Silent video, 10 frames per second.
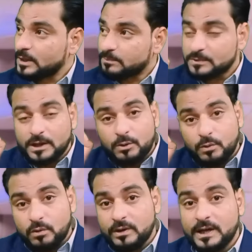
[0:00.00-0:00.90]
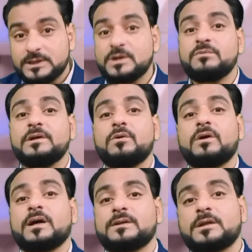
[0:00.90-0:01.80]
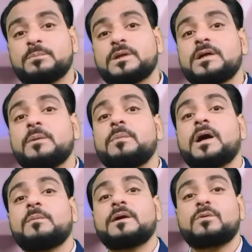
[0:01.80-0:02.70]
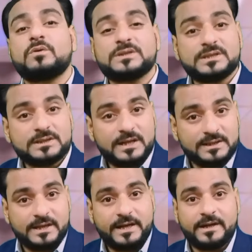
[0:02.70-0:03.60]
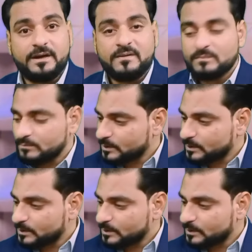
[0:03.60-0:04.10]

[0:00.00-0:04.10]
जब तक गोल अचीव नहीं होगा तब तक ये बार बार कोशिश करते रहेंगे